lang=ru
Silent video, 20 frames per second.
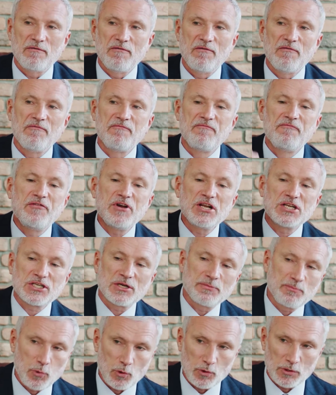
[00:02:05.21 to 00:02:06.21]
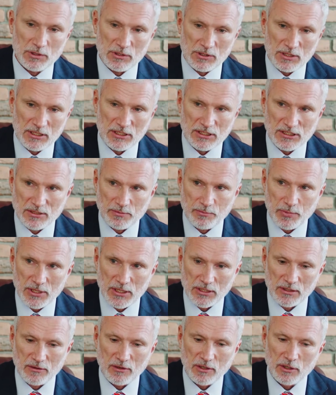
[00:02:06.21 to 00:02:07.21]
Выше поднят на несколько
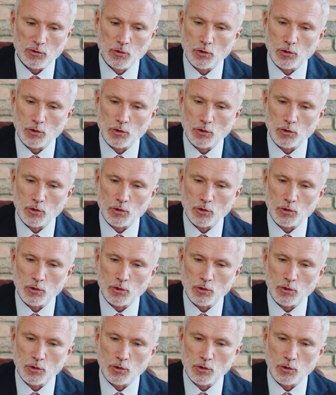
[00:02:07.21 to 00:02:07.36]
порядков.